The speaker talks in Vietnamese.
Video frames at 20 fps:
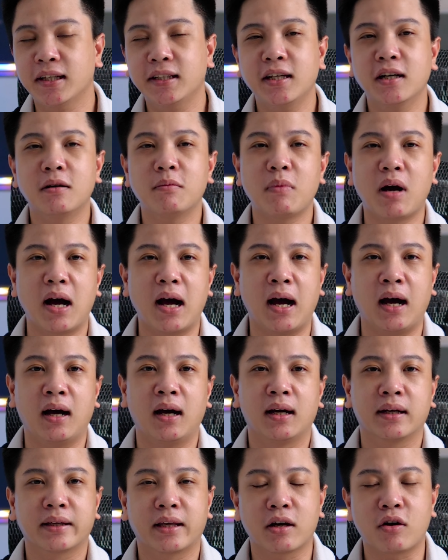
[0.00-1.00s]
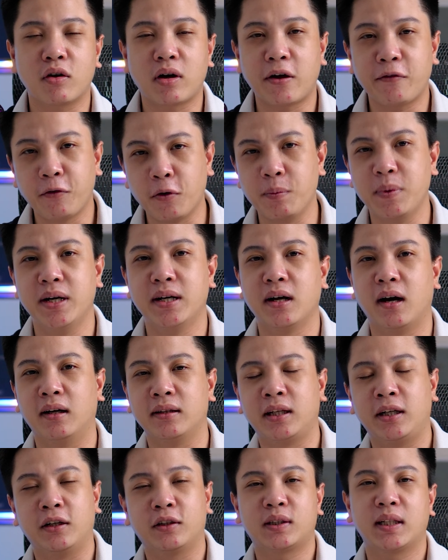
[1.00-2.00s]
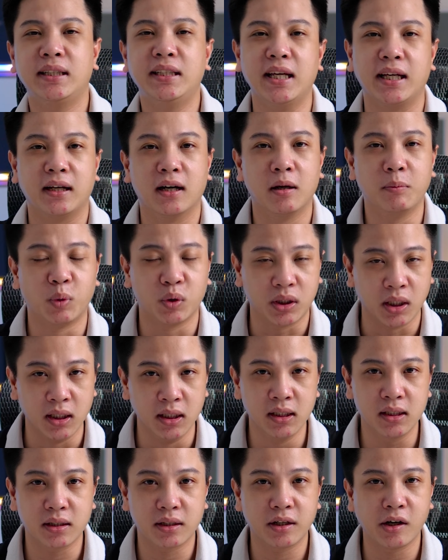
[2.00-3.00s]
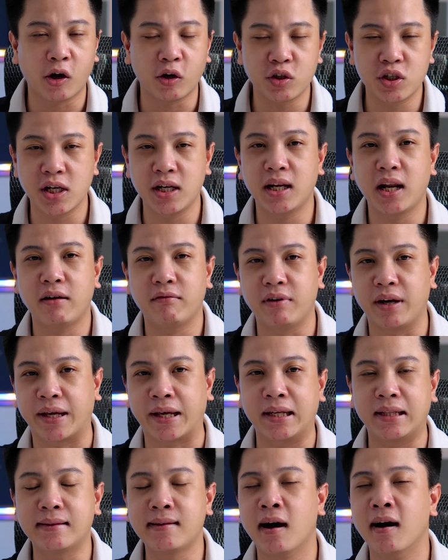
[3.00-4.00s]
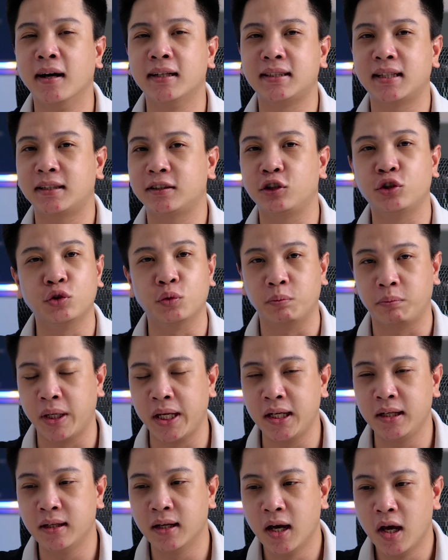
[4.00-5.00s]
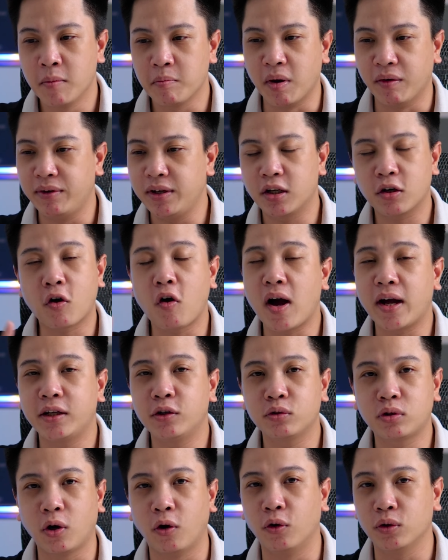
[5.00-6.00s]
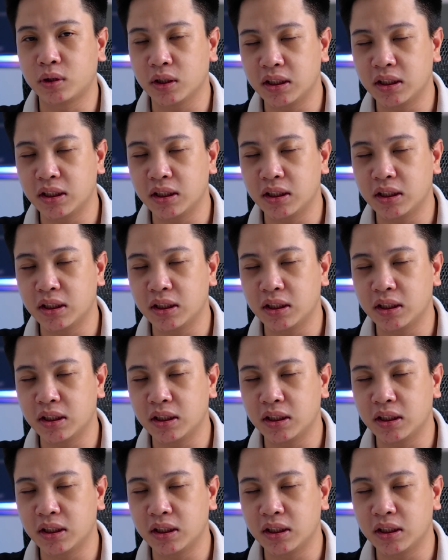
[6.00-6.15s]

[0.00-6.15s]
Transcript: Thế nhưng mà cái con iPhone mười R thì nó sẽ nhỉnh hơn một thứ, đó chính là về cái thời gian sử dụng pin, bởi vì nó có hai yếu tố.